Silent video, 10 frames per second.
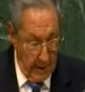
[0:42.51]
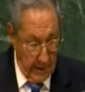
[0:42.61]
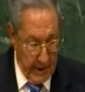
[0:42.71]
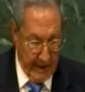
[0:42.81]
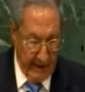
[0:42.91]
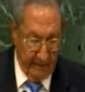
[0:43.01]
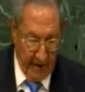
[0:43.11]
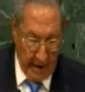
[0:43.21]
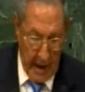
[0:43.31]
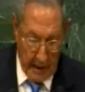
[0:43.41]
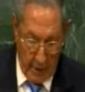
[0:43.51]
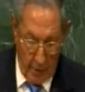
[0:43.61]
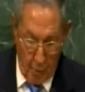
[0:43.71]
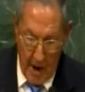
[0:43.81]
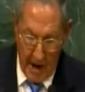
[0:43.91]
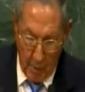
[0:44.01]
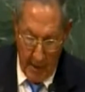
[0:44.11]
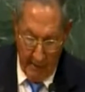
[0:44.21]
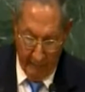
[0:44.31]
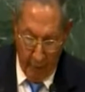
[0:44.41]
y edificar una
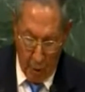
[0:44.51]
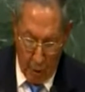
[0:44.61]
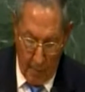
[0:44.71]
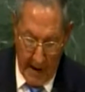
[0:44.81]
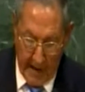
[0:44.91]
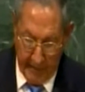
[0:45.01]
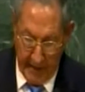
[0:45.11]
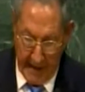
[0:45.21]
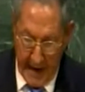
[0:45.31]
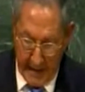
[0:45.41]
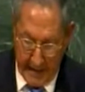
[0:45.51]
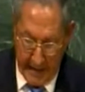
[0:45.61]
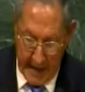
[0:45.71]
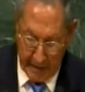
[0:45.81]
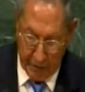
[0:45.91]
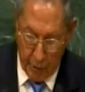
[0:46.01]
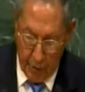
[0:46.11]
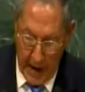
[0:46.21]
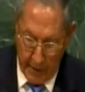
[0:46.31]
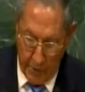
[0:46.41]
nueva forma de
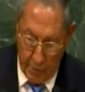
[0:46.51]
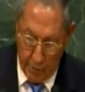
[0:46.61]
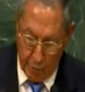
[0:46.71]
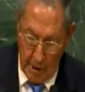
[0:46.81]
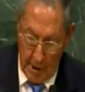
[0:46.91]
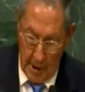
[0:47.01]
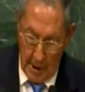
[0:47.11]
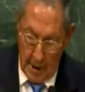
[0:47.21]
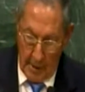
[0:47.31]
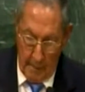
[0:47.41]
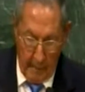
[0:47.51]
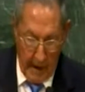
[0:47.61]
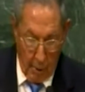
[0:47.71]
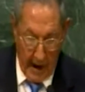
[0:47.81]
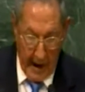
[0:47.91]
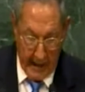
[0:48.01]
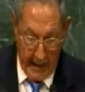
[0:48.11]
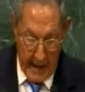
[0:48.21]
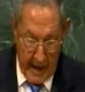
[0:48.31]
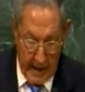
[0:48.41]
relacionarnos bajo la
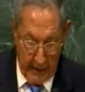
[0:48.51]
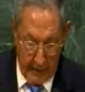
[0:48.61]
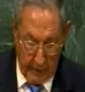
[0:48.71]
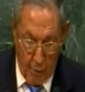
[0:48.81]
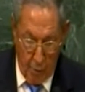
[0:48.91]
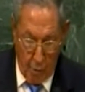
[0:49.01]
guía de un